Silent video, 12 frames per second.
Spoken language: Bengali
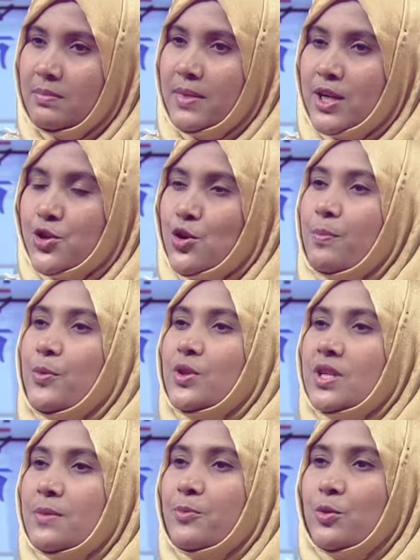বা
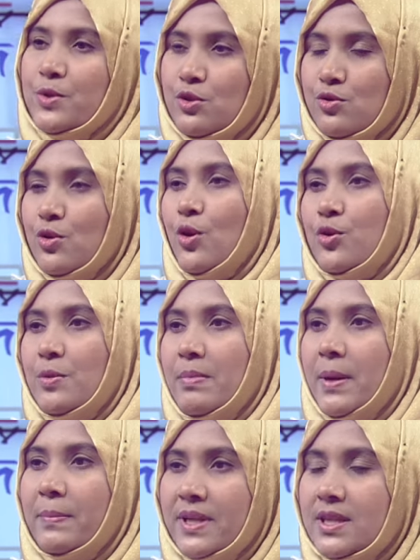সম্পদের পবিত্রকরণ
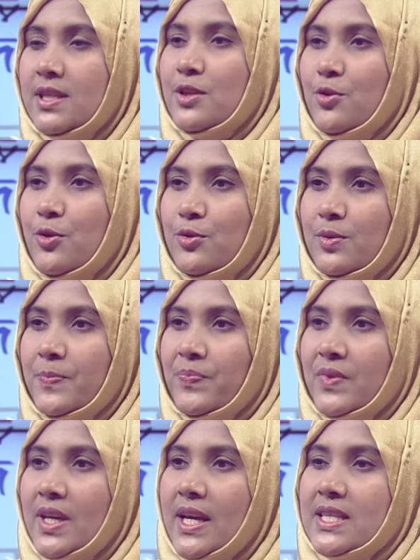বা বৃদ্ধিকরণ
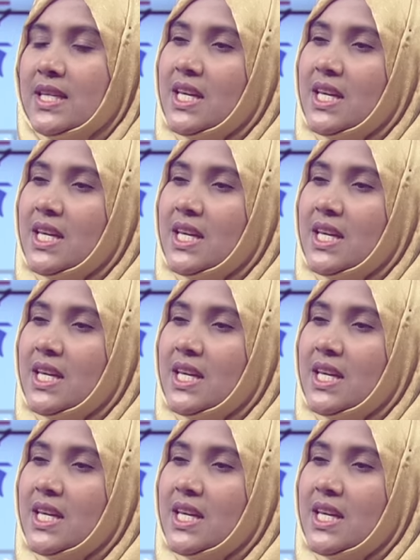এটা